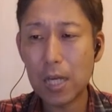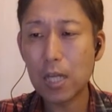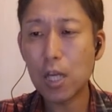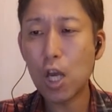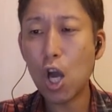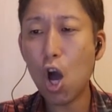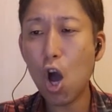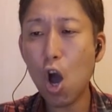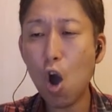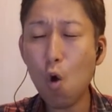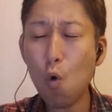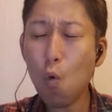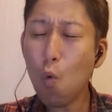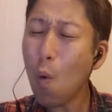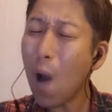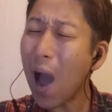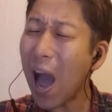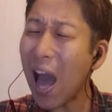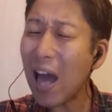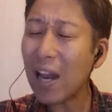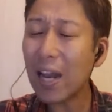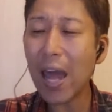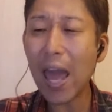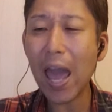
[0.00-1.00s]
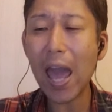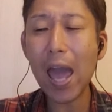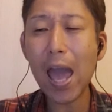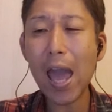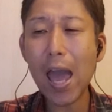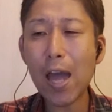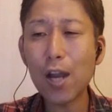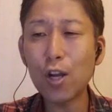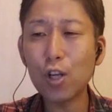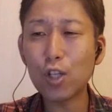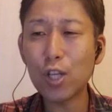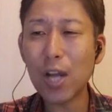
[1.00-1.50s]
呼ば
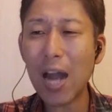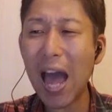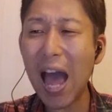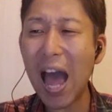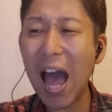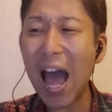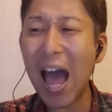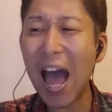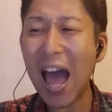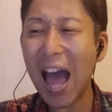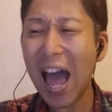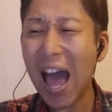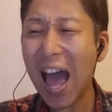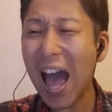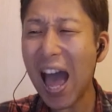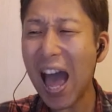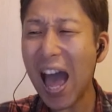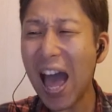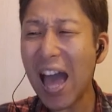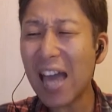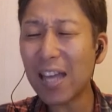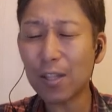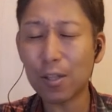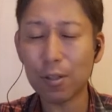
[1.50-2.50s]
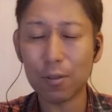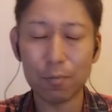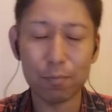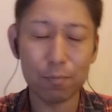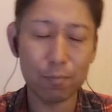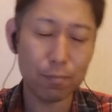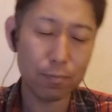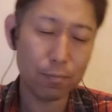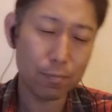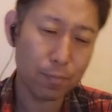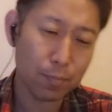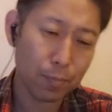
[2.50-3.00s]
れるくらいう
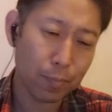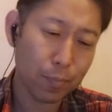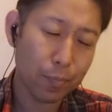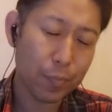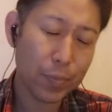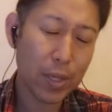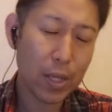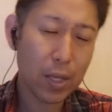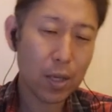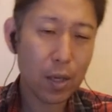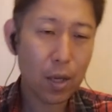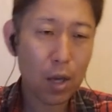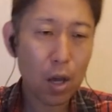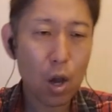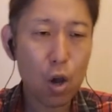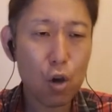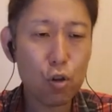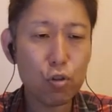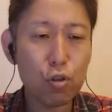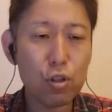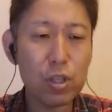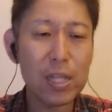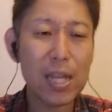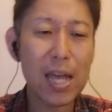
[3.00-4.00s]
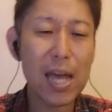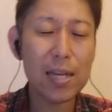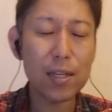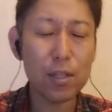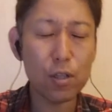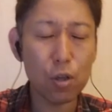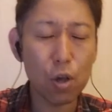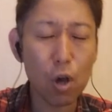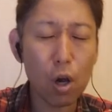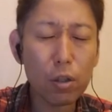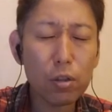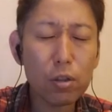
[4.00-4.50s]
んな
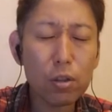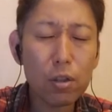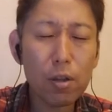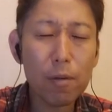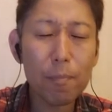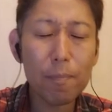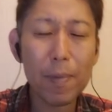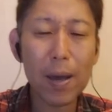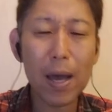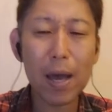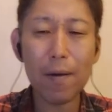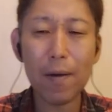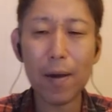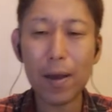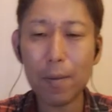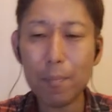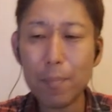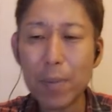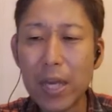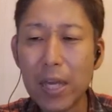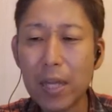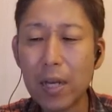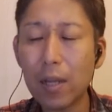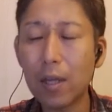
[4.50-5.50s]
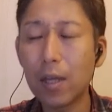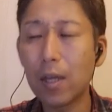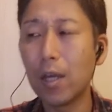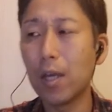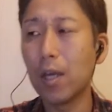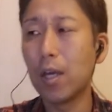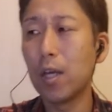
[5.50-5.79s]
い言葉はみんな